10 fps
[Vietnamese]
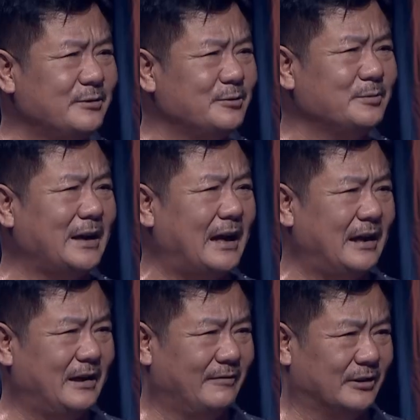cho chúng ta
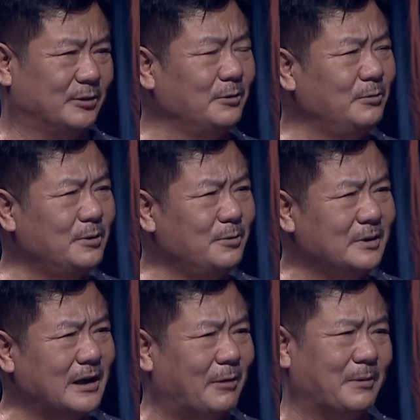và tôi luôn
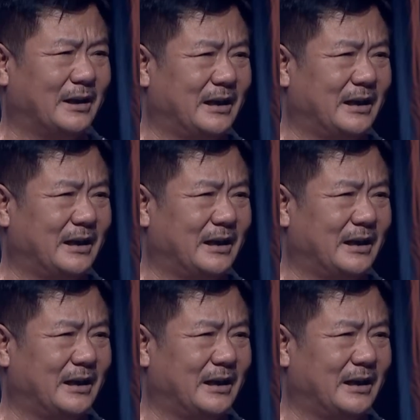luôn học ở